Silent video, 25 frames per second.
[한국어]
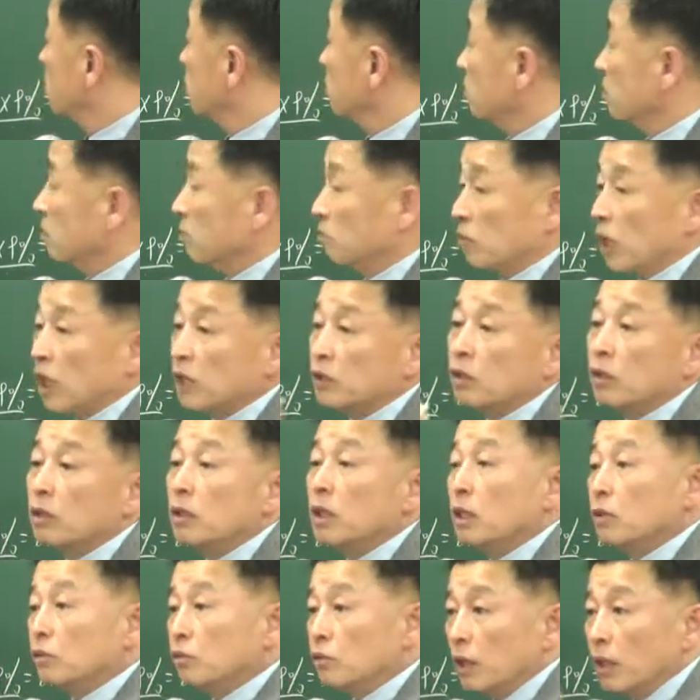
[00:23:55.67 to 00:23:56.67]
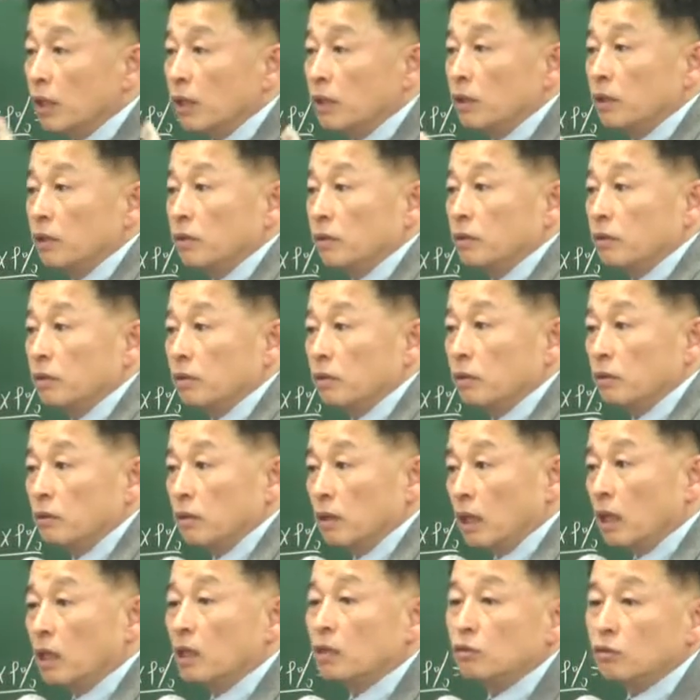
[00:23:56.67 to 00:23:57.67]
음, 배정을 해도 돼요.
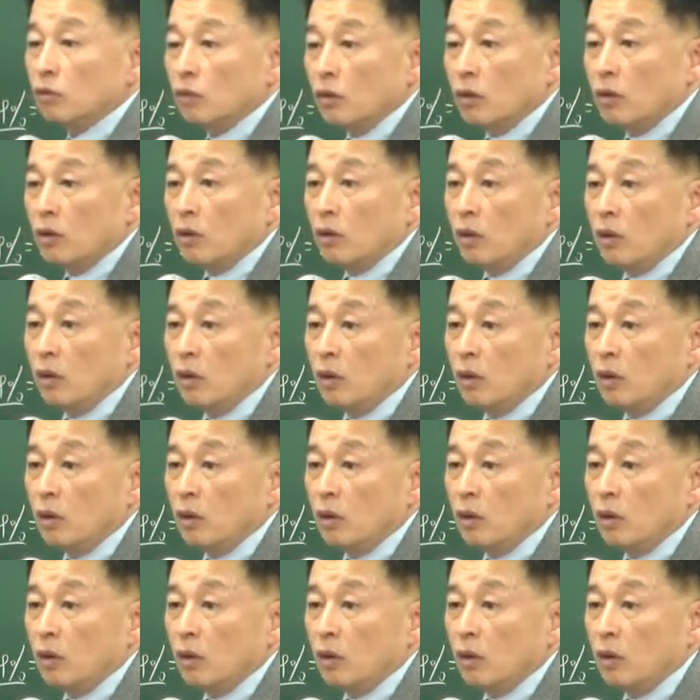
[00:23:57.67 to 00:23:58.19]
해가지고